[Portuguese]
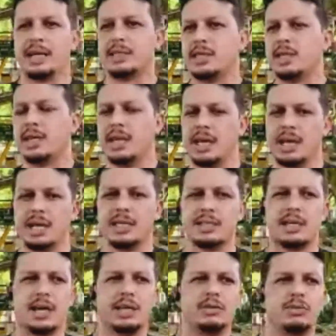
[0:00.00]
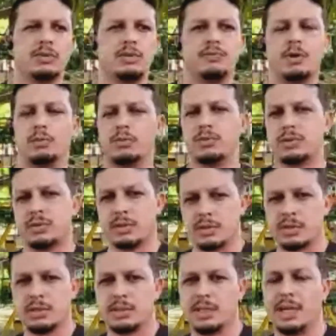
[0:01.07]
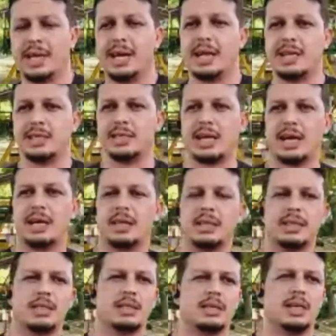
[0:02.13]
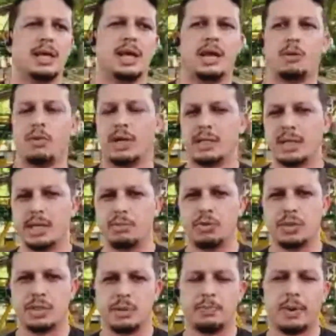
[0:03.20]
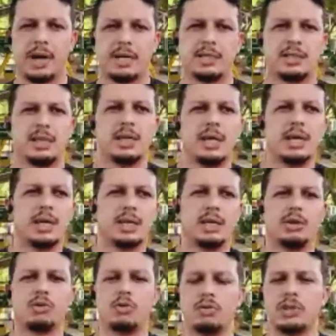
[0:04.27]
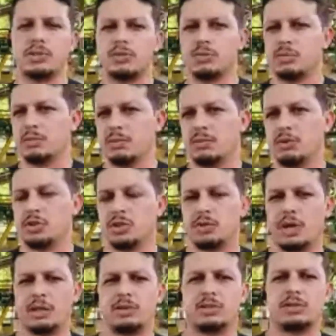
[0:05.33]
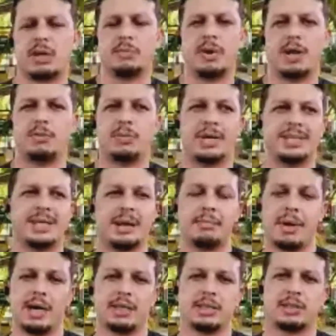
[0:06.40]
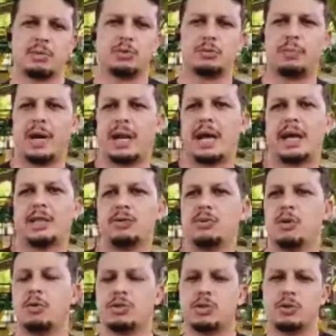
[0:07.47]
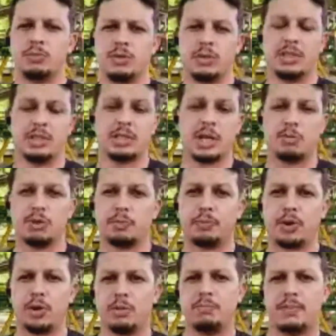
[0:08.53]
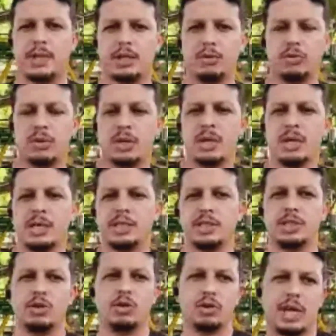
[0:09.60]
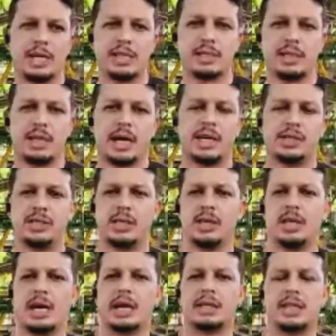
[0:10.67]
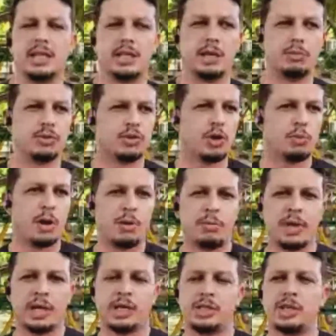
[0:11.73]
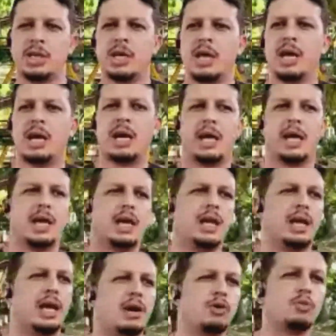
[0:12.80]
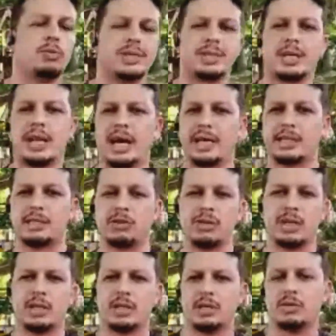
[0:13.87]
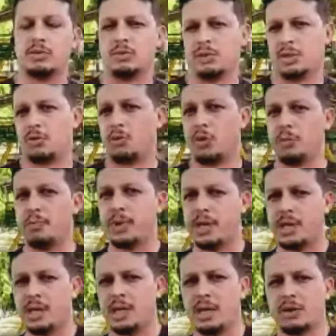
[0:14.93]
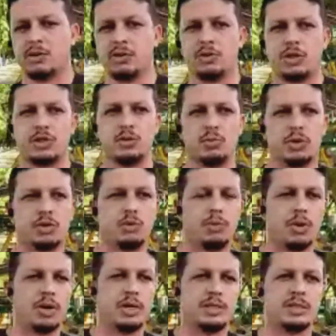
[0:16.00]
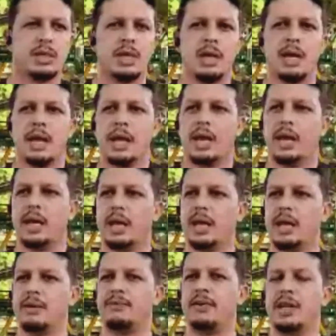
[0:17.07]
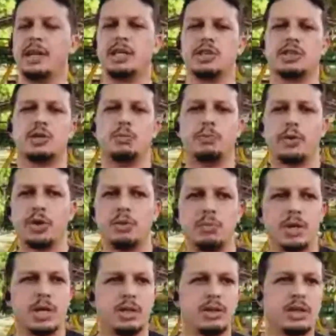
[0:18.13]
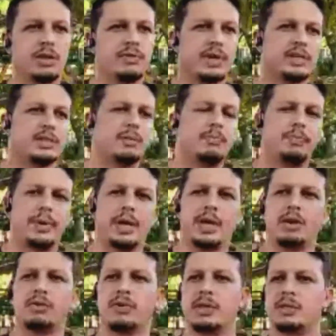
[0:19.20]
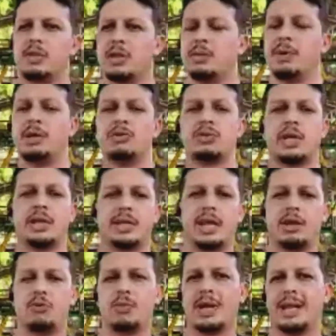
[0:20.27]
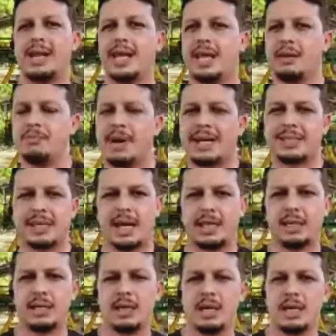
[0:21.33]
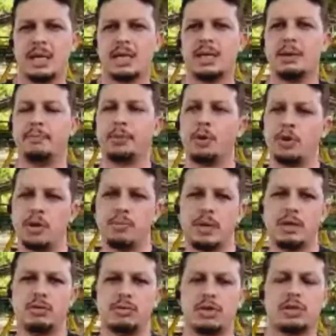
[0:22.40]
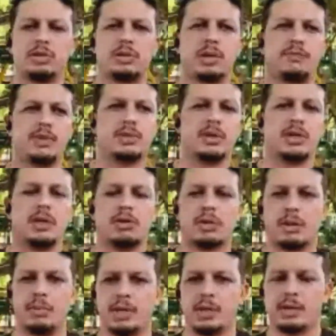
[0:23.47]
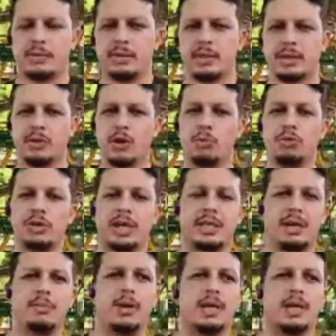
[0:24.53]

Assim que legalizado, vamos se legalizar é, com as leis municipais e com isso continuar nosso trabalho. Mas jamais estamos parados ou somos, estamos proibidos de rodar na cidade. Atendemos normalmente, é, algumas classes estão tentando proibir os nossos motoboys, é, falando que nós somos proibidos, que vai ser pego, vai ser o mas não tem nenhuma lei embasada que proíba o nosso serviço aqui em Altamira como já